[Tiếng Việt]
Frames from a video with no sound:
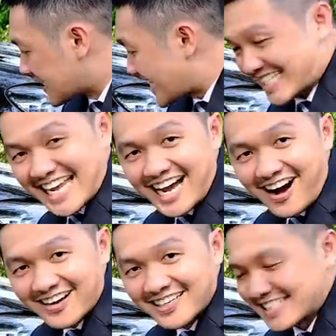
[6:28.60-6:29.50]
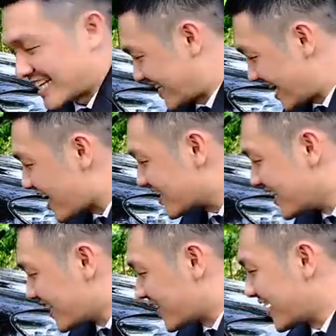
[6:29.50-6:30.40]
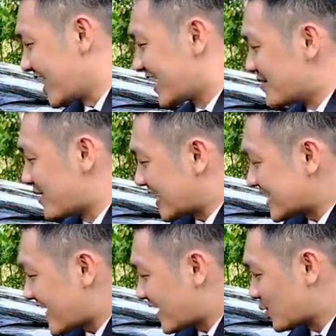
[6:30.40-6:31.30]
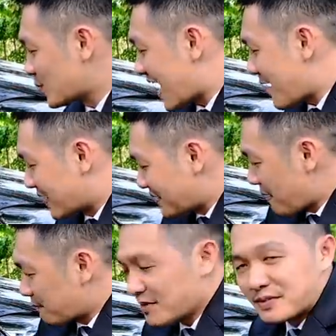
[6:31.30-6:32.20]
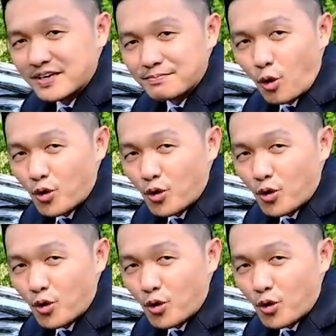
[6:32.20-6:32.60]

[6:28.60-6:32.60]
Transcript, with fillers: sạch sẽ hơn sạch sẽ hơn có nghĩa là khi mà cái xe của chúng ta mà cái mâm nó bị